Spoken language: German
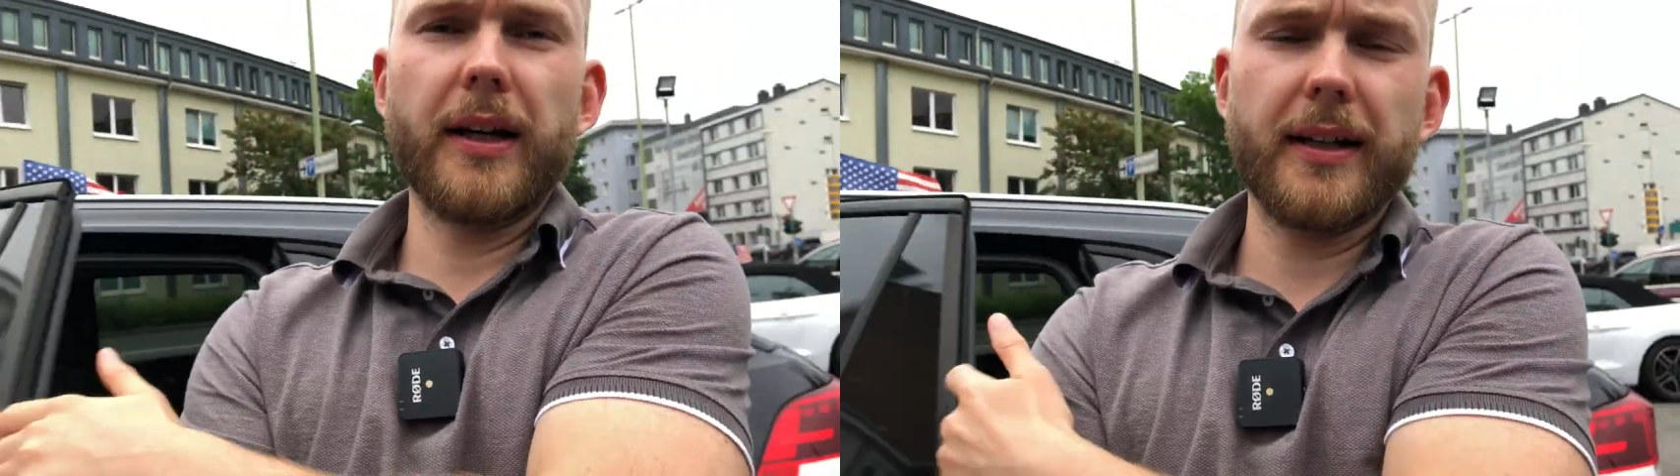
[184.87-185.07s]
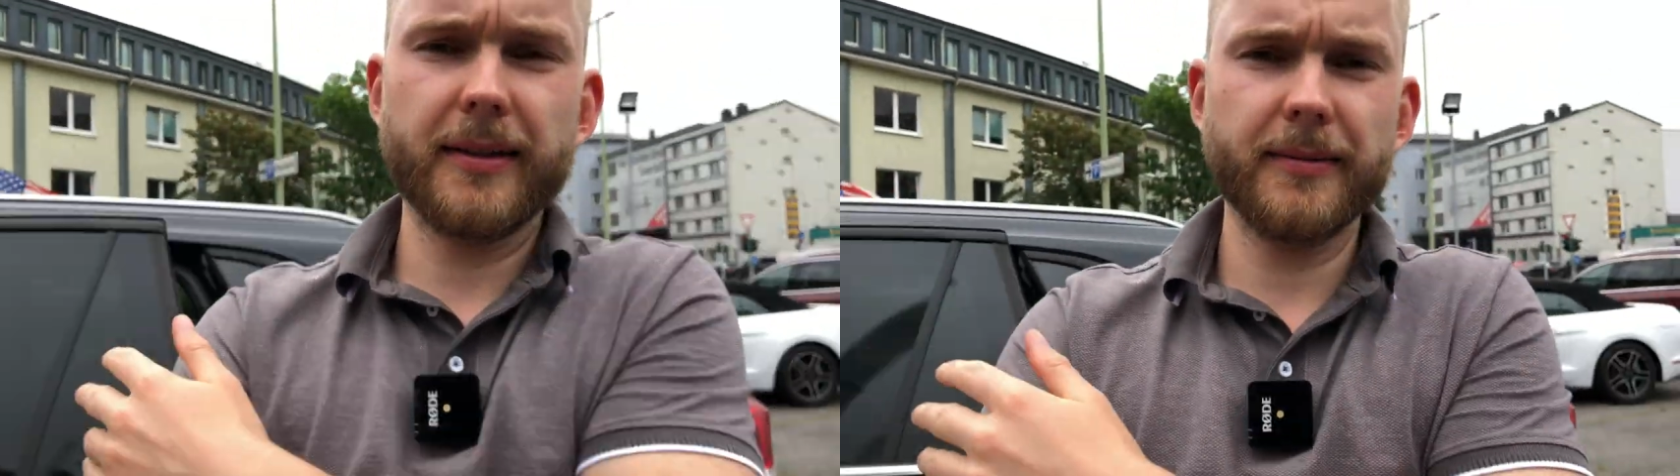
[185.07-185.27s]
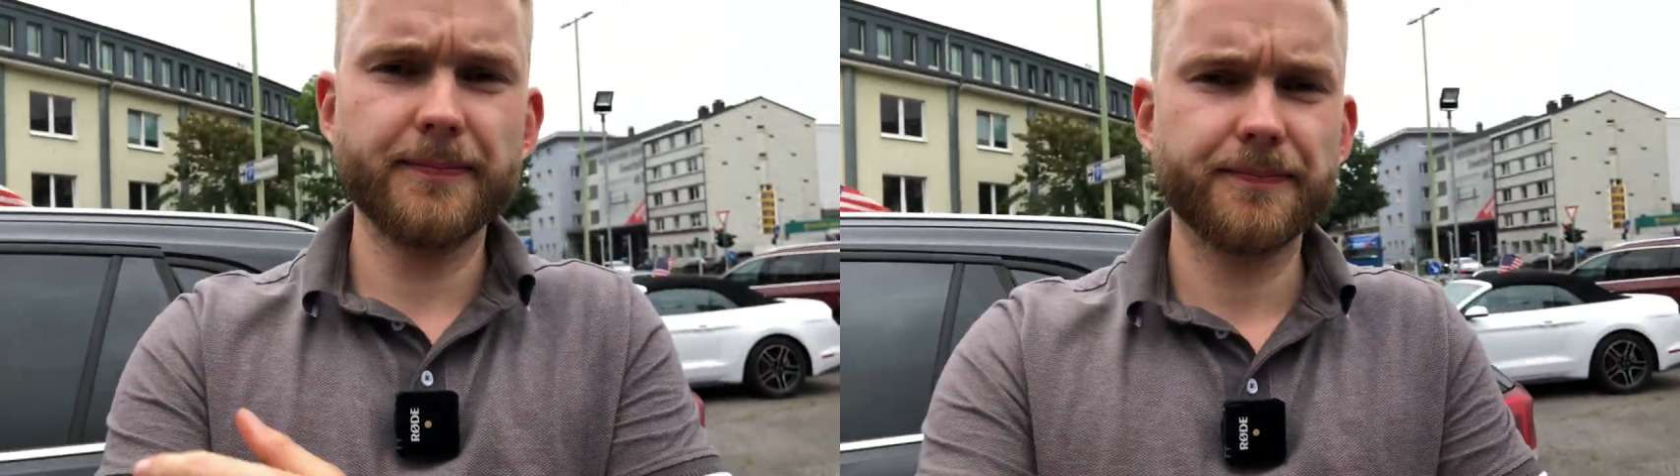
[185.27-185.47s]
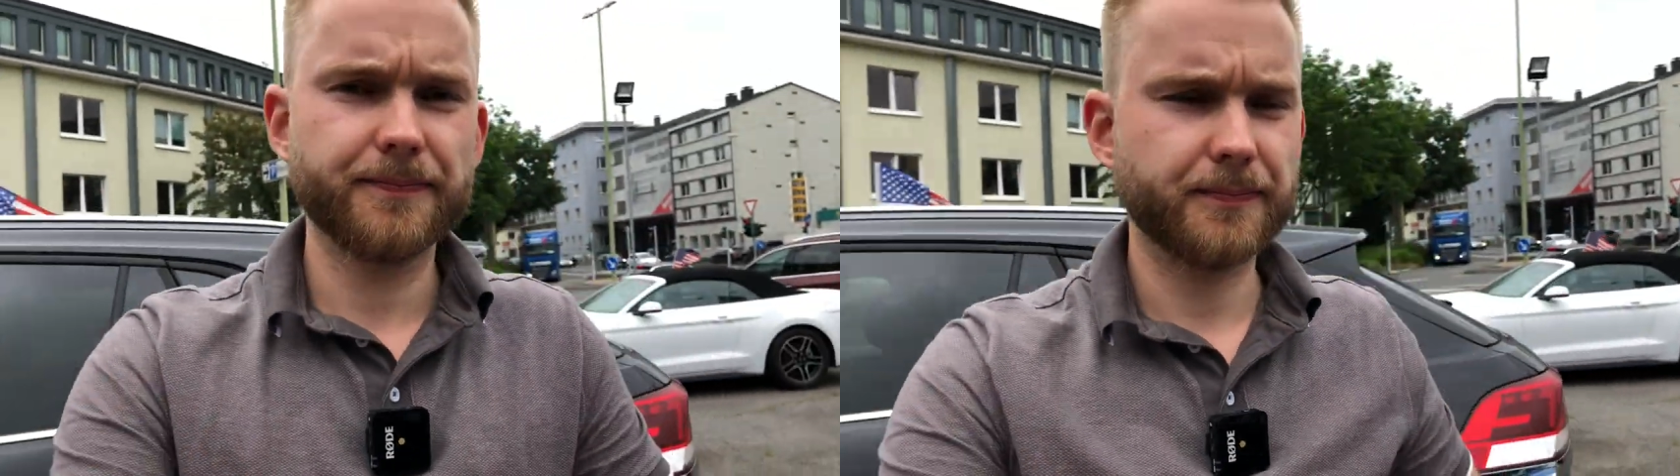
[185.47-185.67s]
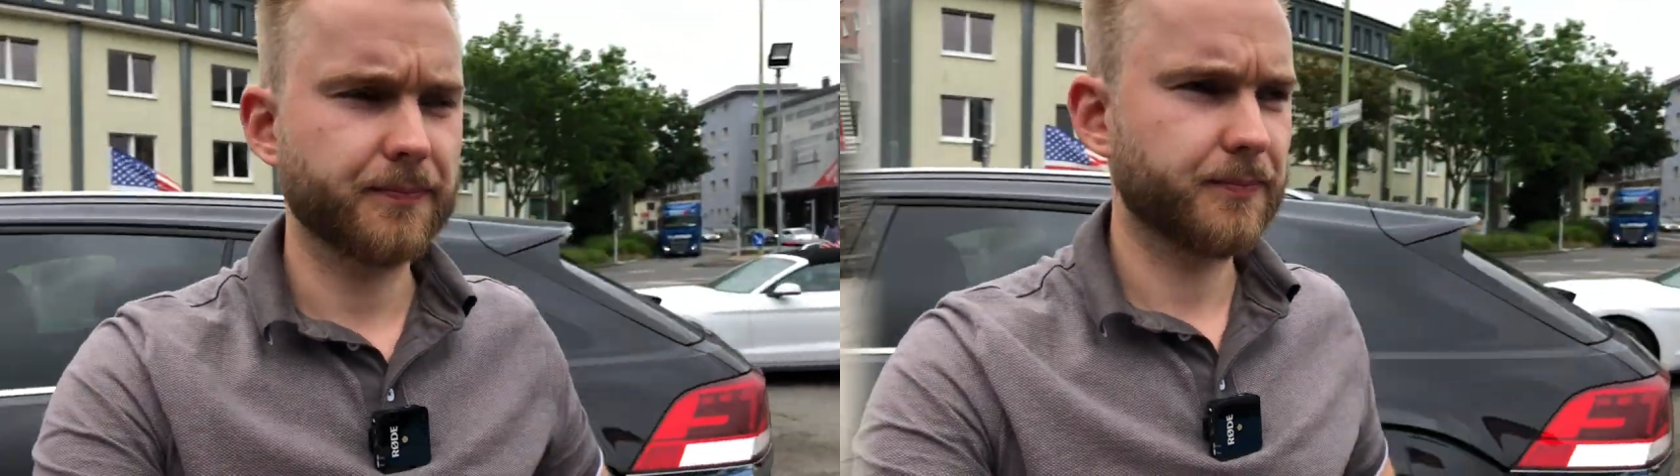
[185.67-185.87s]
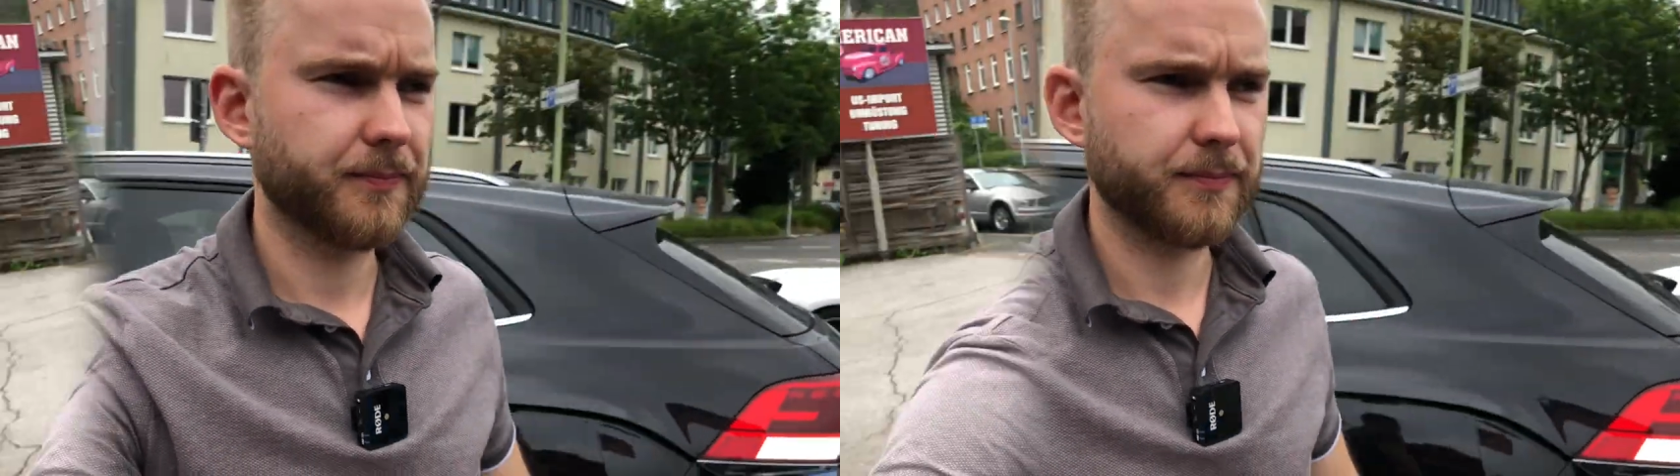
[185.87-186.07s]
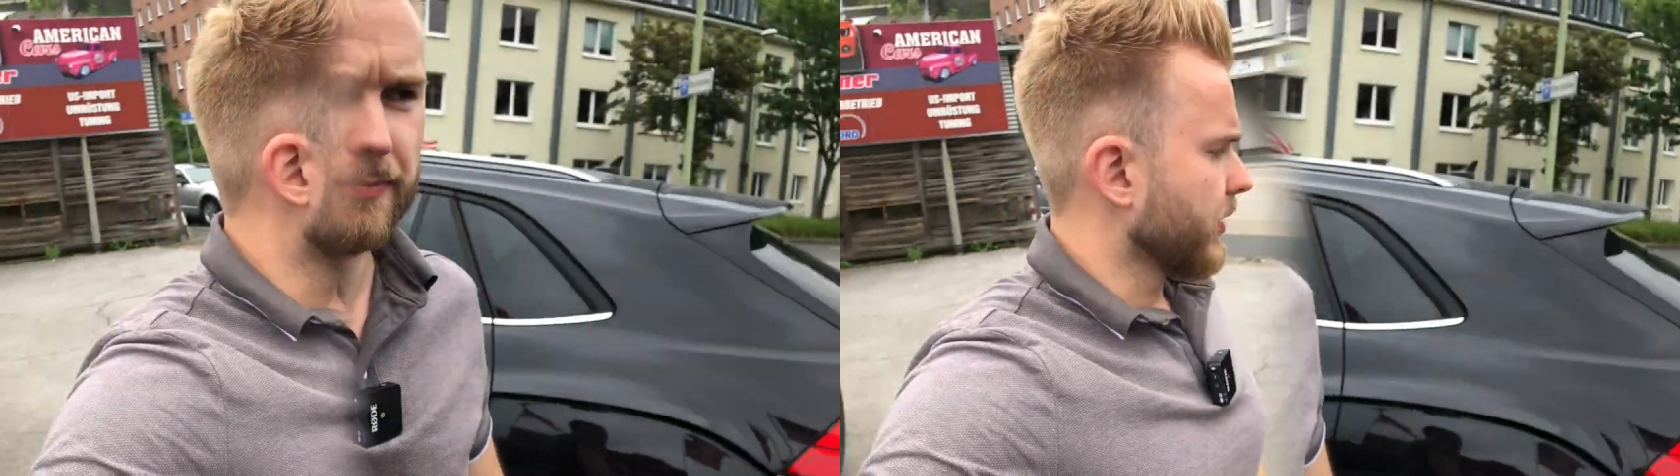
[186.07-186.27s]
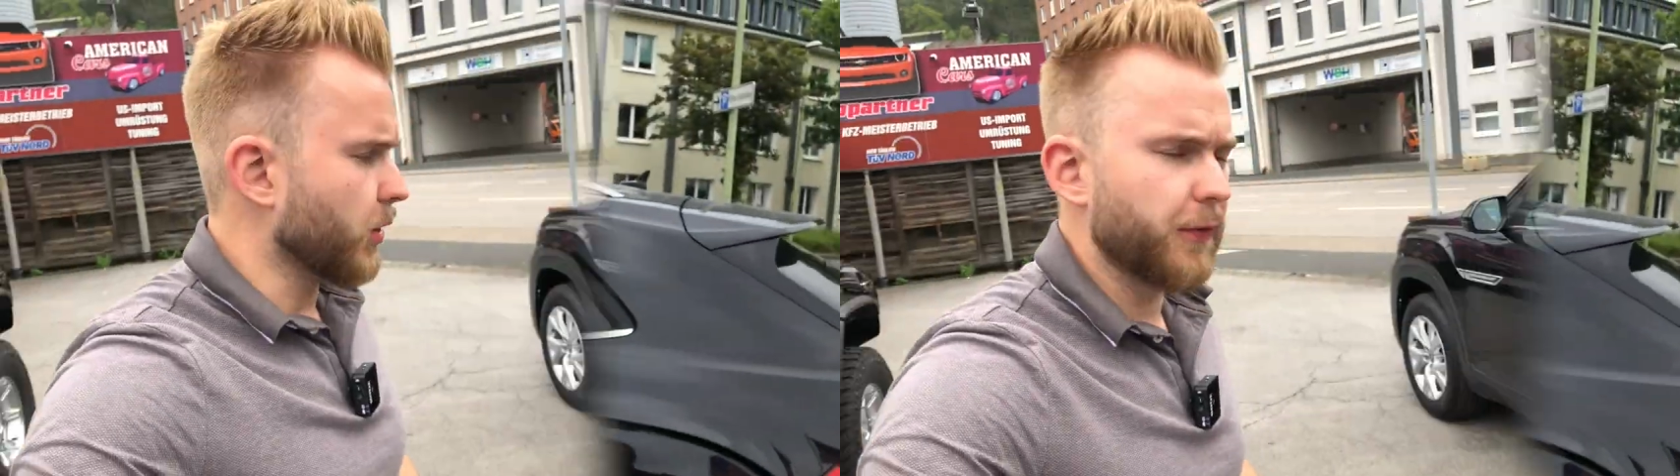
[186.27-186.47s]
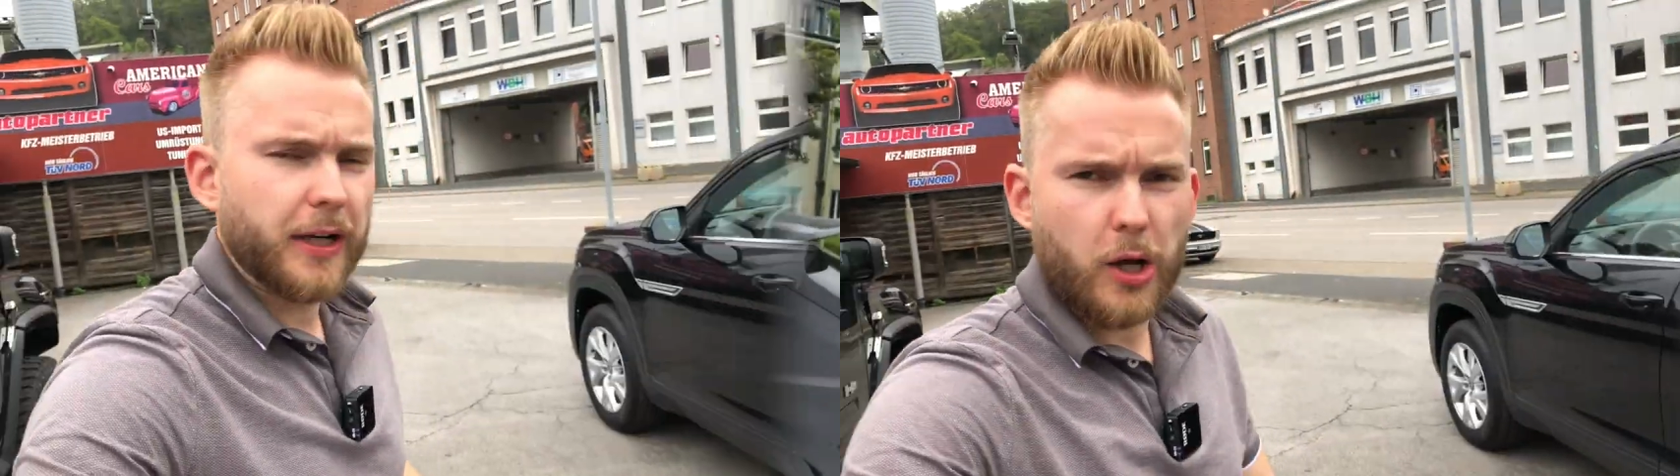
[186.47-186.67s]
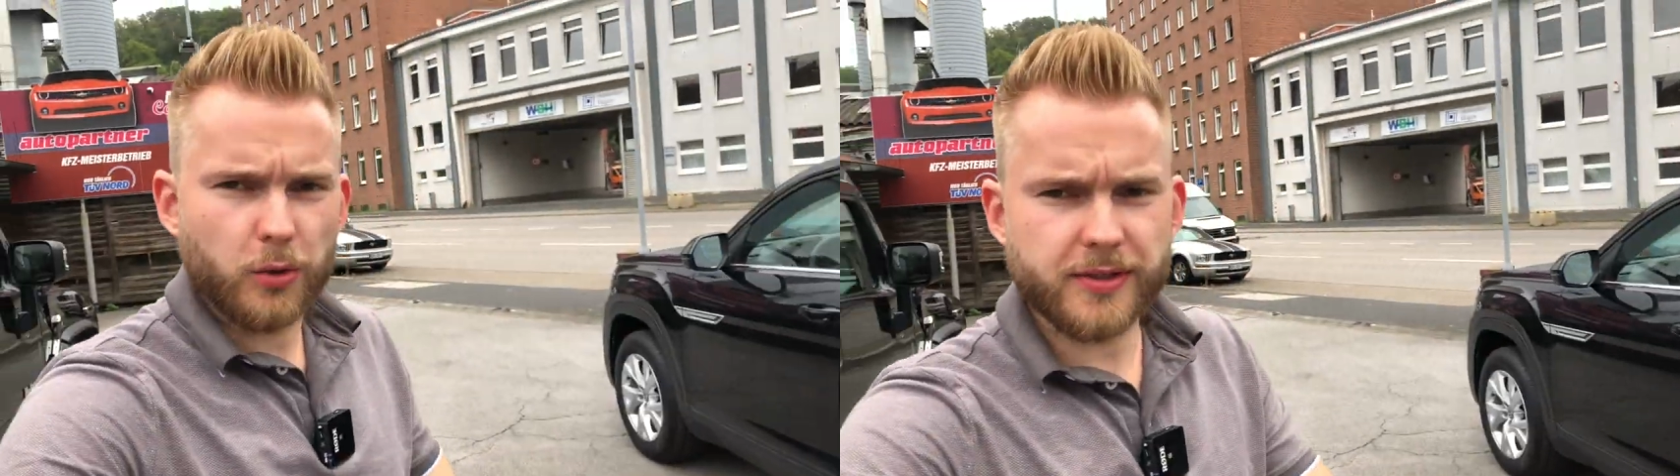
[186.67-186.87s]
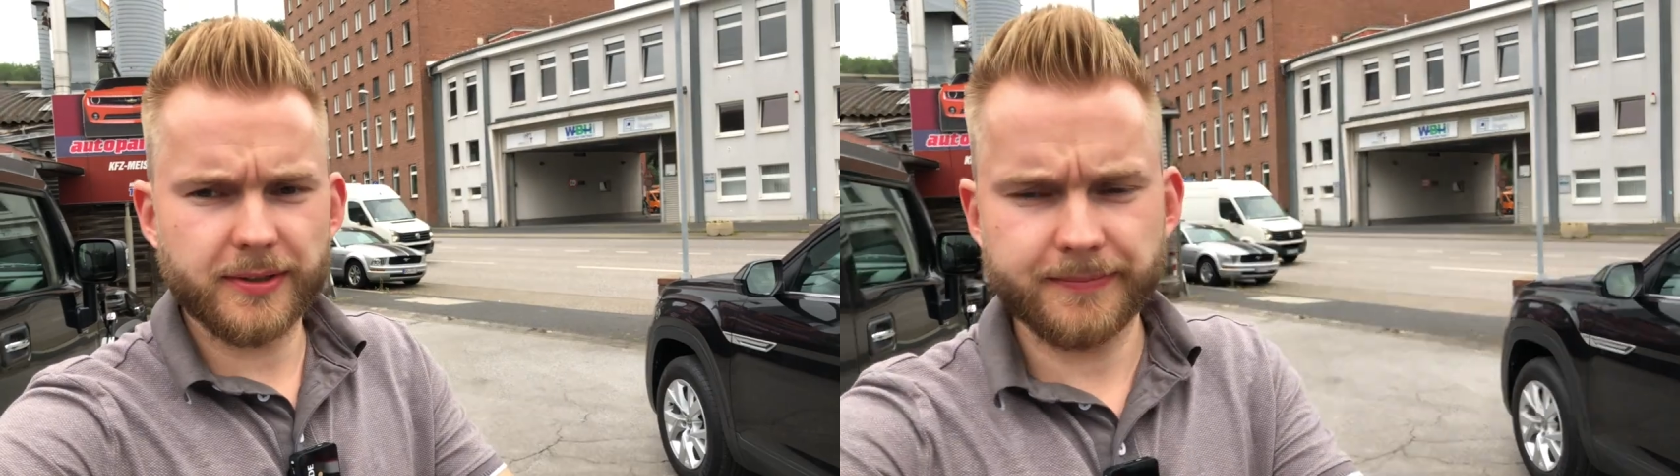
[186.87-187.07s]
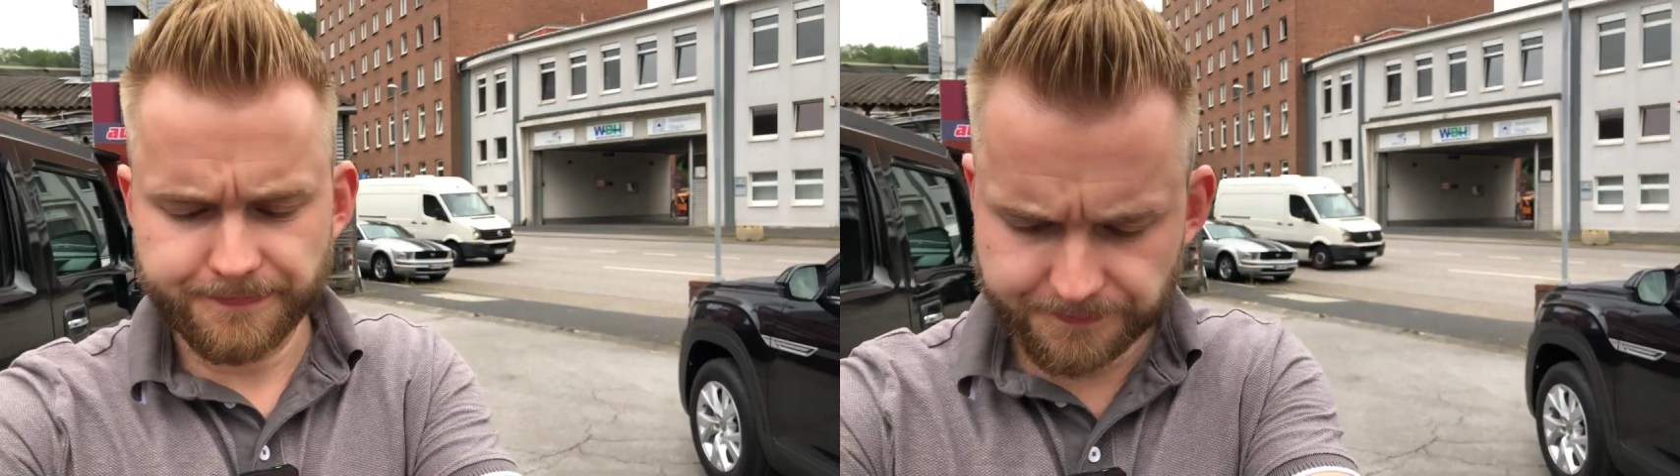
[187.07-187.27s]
hatten. So, von außen.